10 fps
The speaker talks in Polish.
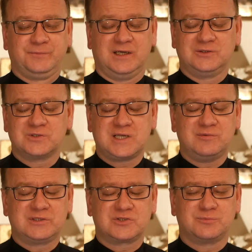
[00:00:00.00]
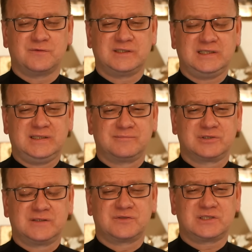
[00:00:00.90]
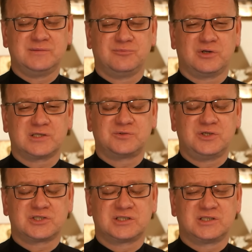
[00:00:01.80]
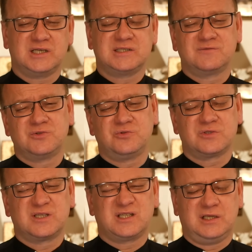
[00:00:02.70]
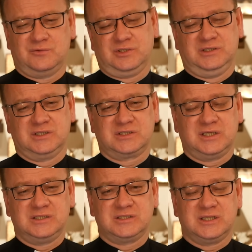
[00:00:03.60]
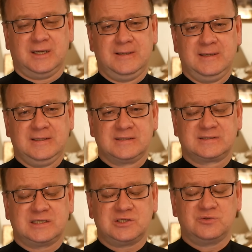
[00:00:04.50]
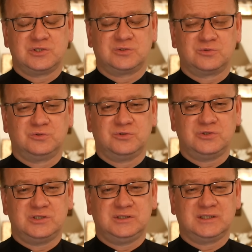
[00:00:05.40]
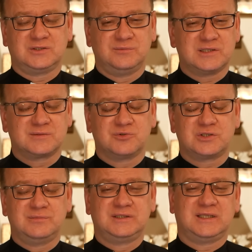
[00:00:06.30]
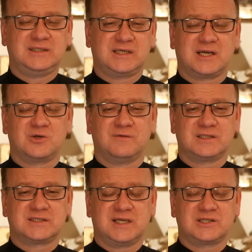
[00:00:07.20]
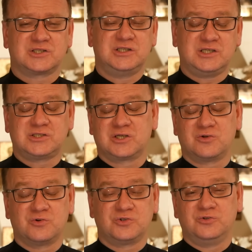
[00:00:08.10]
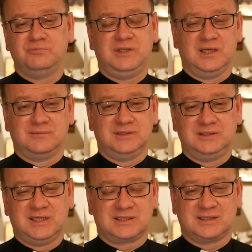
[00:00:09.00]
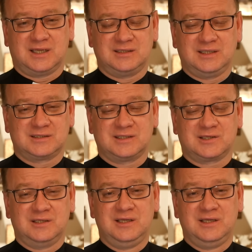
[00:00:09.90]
Ale to całe też opowiadanie przede wszystkim pokazuje, że czasem w życiu zdarzają się nieszczęścia, zdarzają się trudności, natomiast możemy na nie reagować tak, że jeszcze kogoś dobijemy, jak ta, jak ta,